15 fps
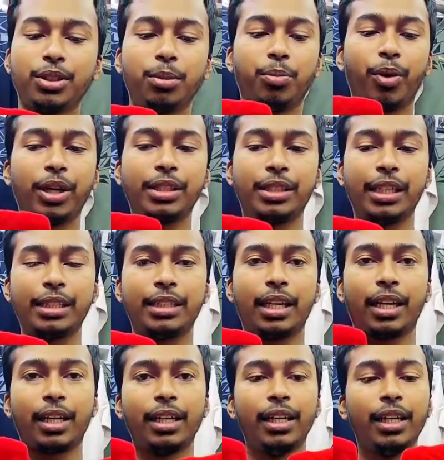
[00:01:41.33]
হচ্ছে বয়
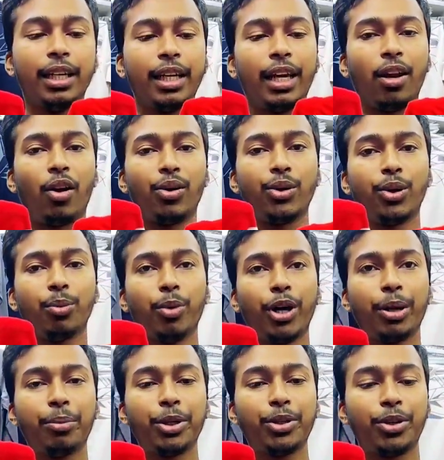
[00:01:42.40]
জিগজাক লন্ডন
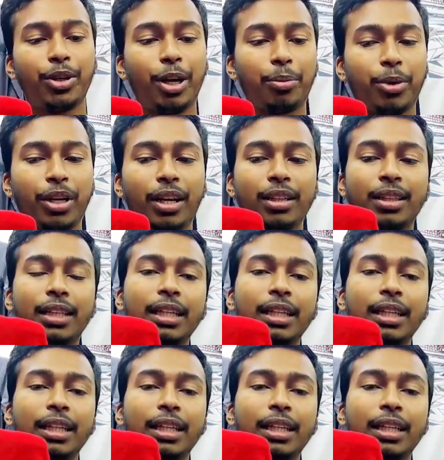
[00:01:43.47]
বয়ের ভিতরে আপনারা